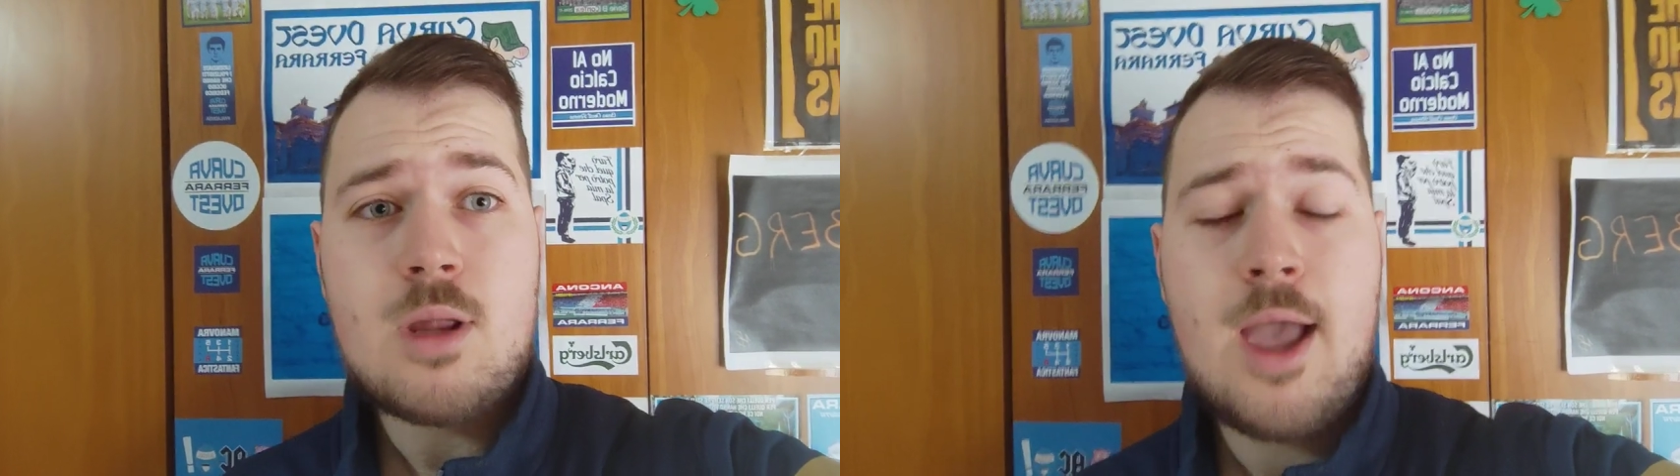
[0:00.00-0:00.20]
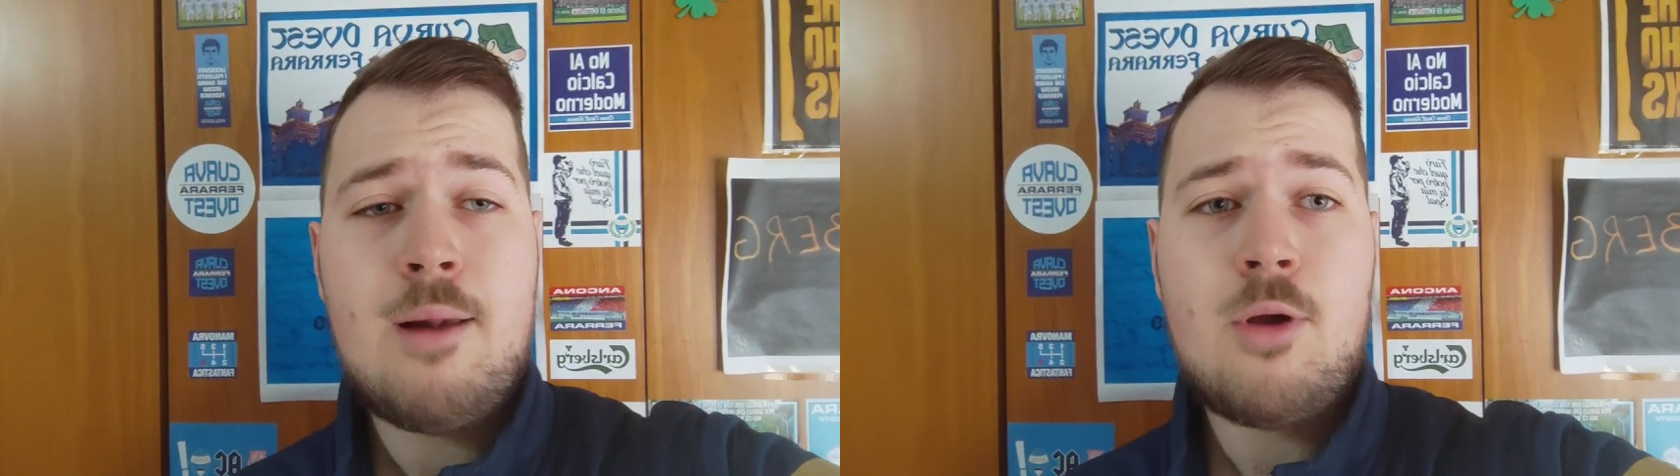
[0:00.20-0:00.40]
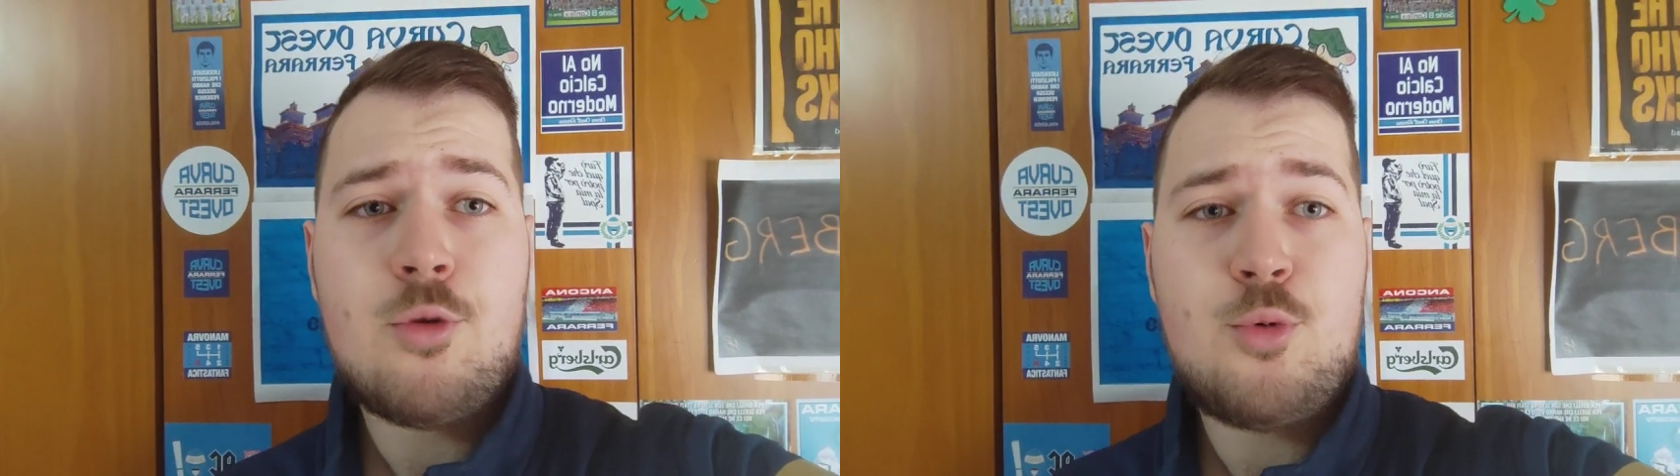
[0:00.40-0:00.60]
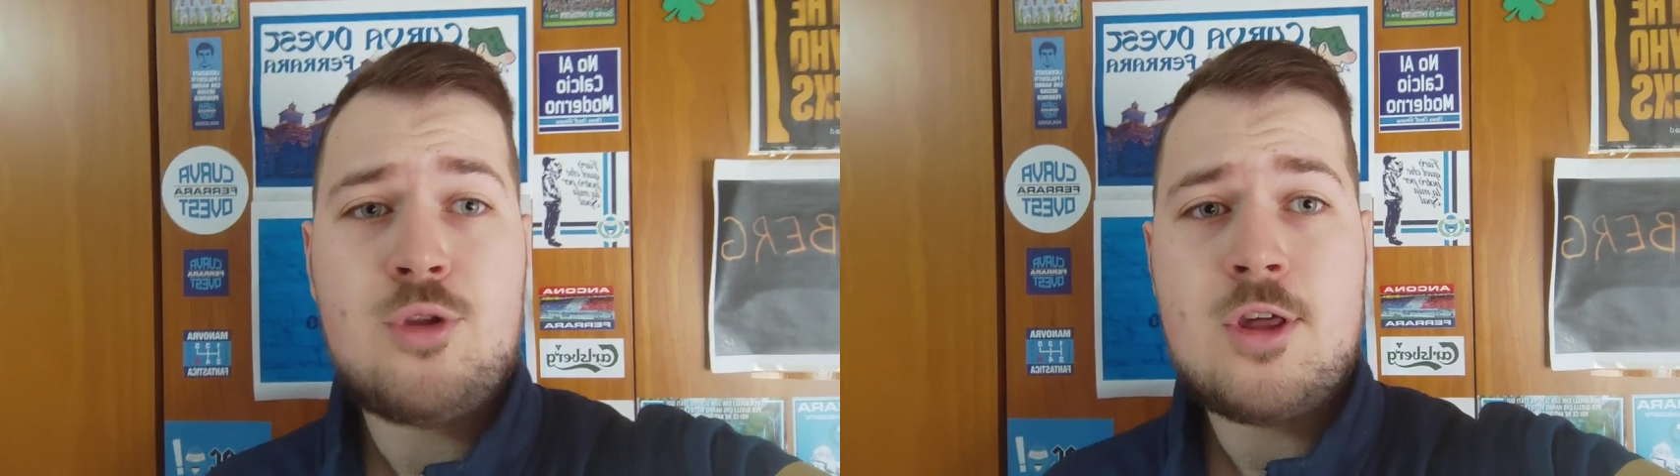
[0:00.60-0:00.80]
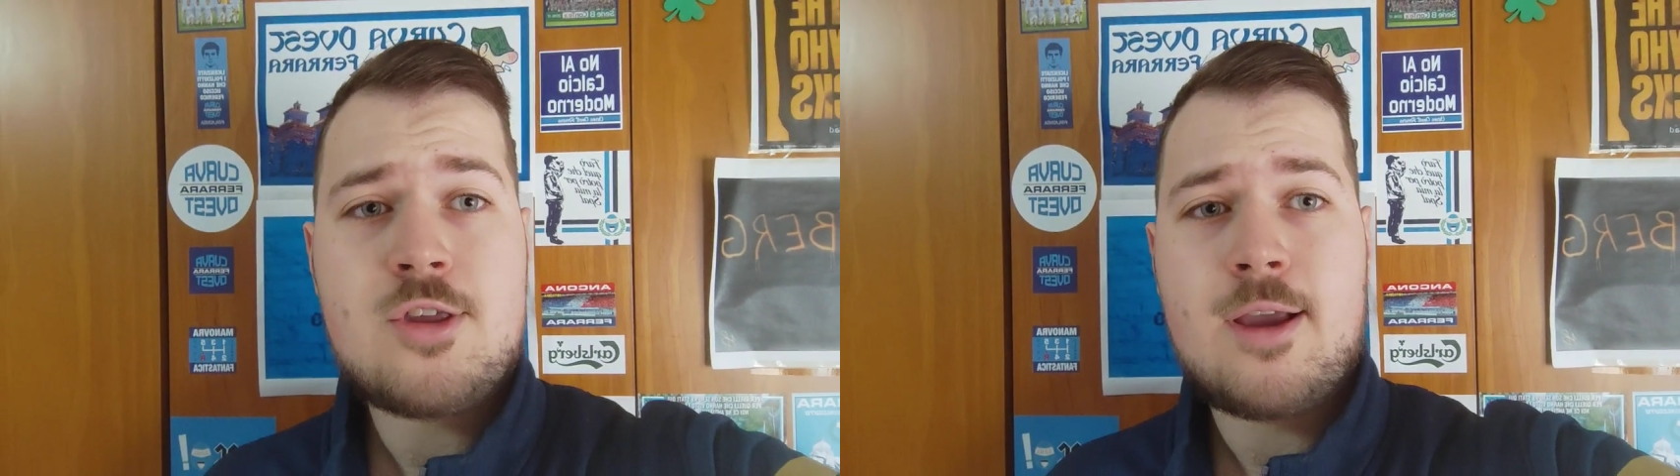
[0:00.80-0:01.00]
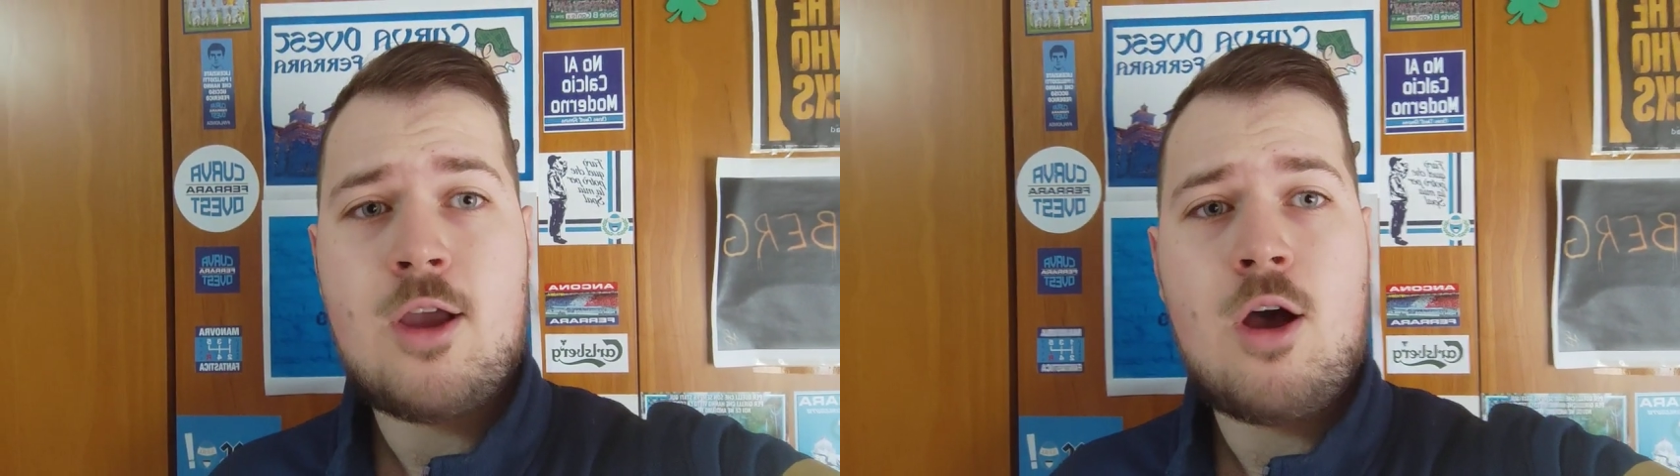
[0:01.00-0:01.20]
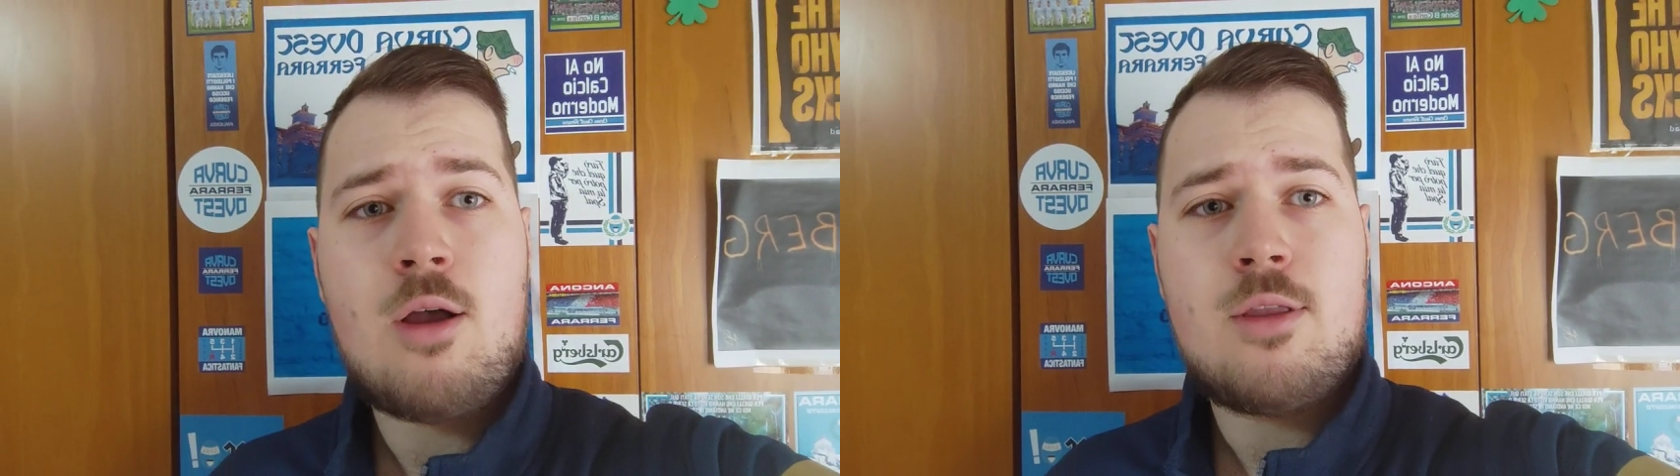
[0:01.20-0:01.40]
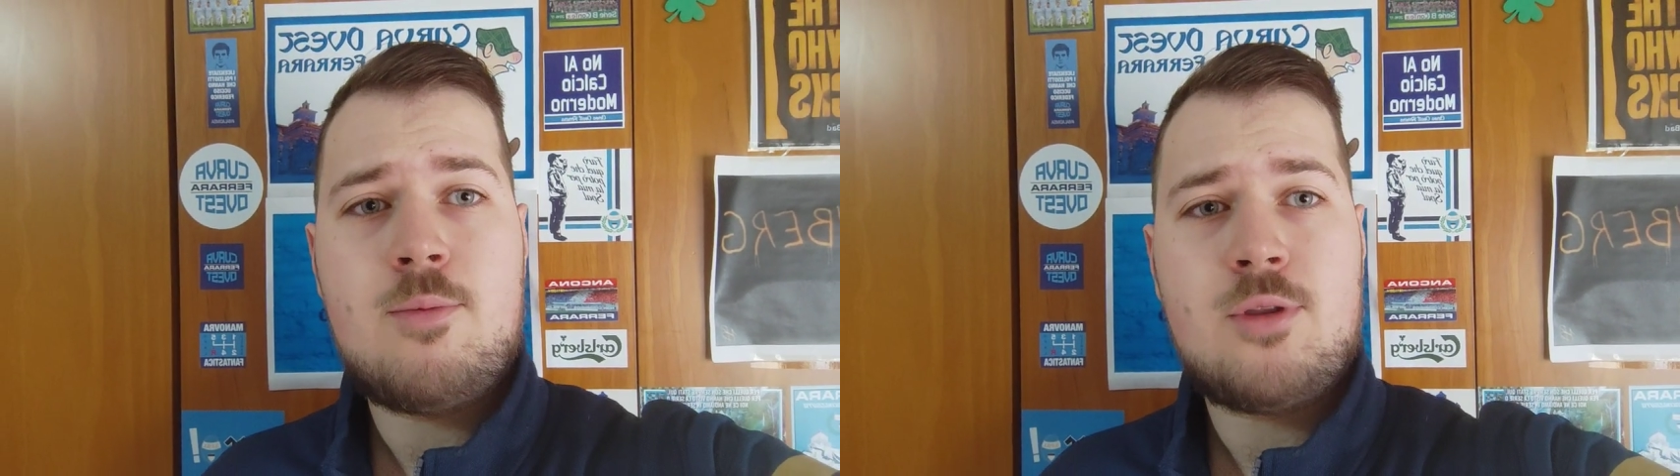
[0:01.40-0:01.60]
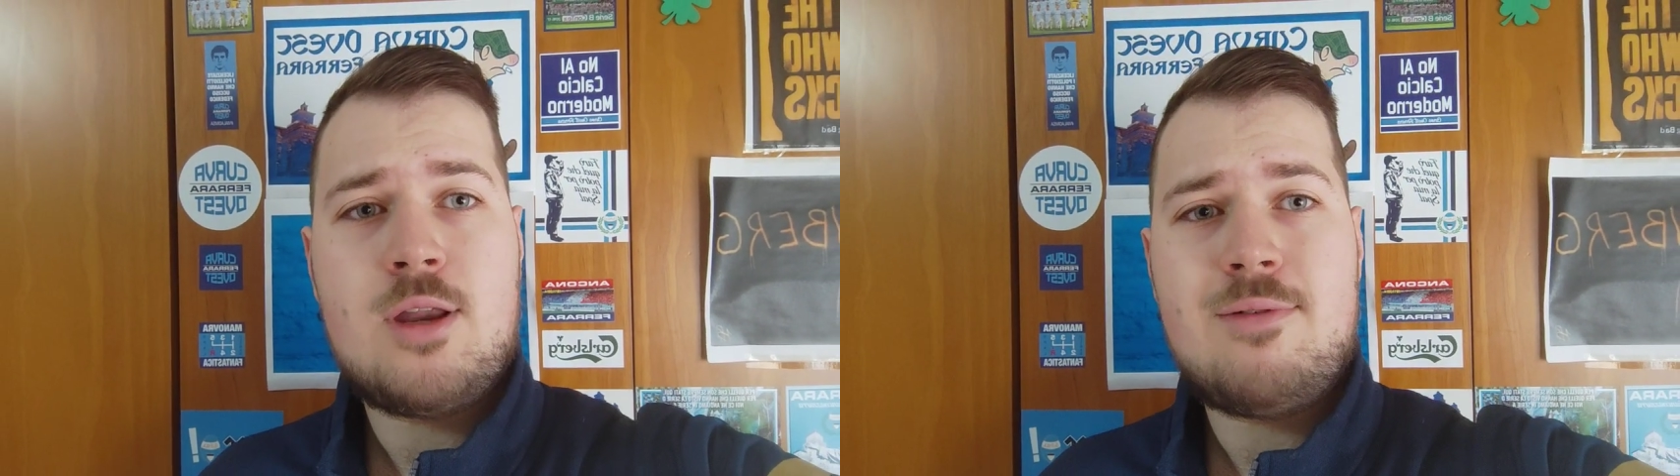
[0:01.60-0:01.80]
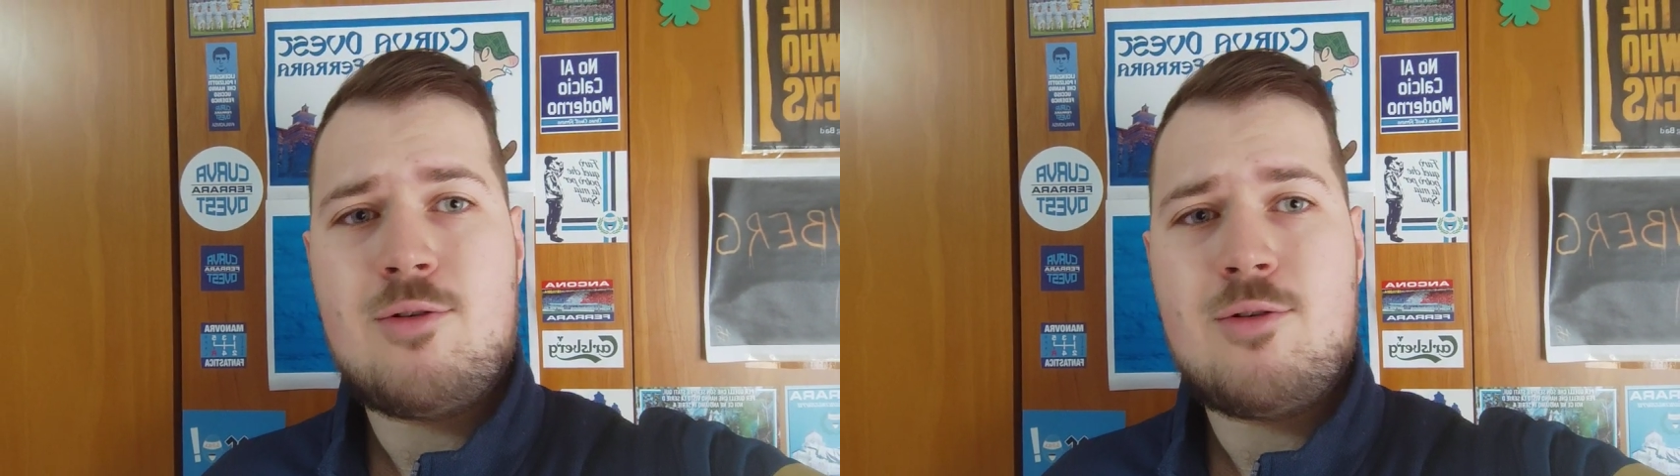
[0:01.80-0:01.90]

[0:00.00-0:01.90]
È il modo più triste che ho di potervi